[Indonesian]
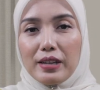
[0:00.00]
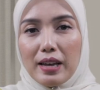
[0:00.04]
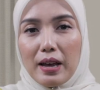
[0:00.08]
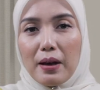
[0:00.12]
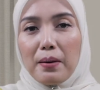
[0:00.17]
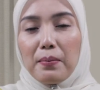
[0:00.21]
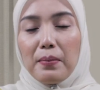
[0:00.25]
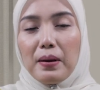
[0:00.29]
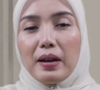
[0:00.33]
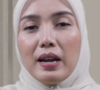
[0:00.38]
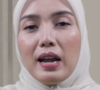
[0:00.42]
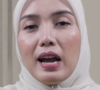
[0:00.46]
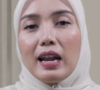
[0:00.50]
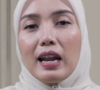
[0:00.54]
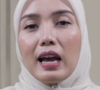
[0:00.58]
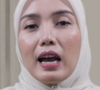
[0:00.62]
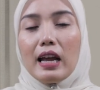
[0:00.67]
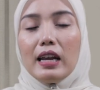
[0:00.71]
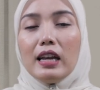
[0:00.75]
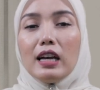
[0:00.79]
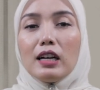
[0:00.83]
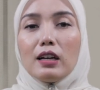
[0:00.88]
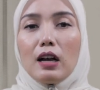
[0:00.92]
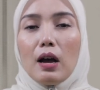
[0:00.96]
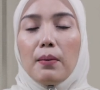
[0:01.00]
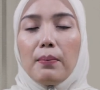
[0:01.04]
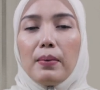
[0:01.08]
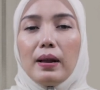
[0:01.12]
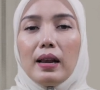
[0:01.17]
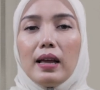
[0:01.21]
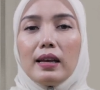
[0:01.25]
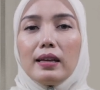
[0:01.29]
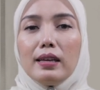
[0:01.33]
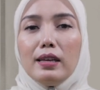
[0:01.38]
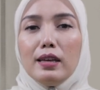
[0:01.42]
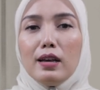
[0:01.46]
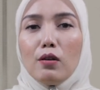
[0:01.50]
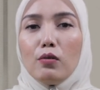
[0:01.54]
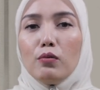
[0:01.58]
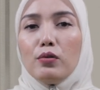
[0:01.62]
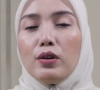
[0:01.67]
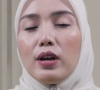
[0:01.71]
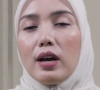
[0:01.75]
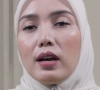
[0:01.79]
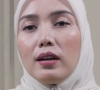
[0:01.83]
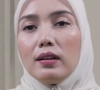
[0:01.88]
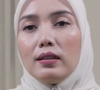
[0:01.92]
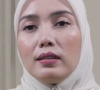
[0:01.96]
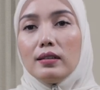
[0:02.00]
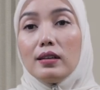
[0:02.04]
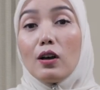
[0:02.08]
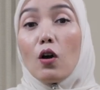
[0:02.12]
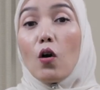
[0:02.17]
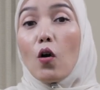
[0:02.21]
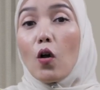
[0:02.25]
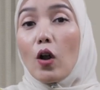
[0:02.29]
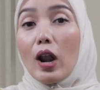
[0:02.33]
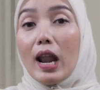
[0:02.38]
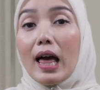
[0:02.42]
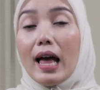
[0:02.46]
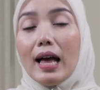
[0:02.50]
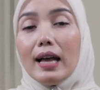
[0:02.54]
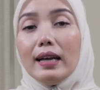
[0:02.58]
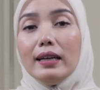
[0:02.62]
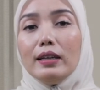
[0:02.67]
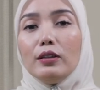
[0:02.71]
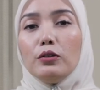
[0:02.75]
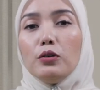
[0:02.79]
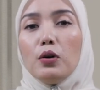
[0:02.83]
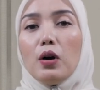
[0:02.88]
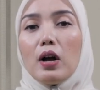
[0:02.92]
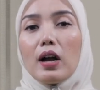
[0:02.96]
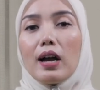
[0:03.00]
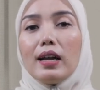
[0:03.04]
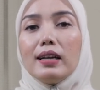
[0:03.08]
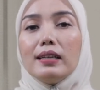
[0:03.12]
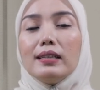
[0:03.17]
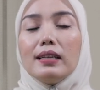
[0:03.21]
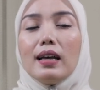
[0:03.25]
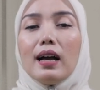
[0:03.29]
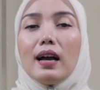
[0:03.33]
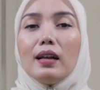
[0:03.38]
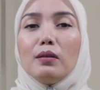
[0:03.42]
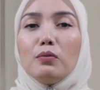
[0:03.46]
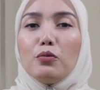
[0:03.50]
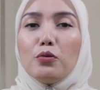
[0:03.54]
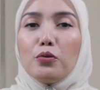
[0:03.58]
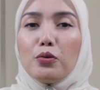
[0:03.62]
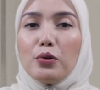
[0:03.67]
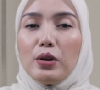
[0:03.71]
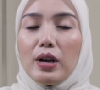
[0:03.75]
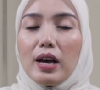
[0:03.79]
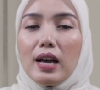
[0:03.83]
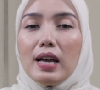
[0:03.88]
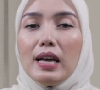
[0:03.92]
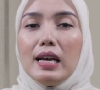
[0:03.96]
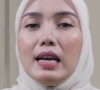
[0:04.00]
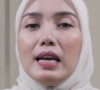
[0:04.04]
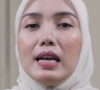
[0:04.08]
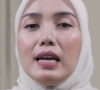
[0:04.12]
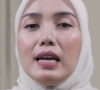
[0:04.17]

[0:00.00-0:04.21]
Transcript: ya pada anak-anak apalagi yang udah sekolah itu akan sangat mudah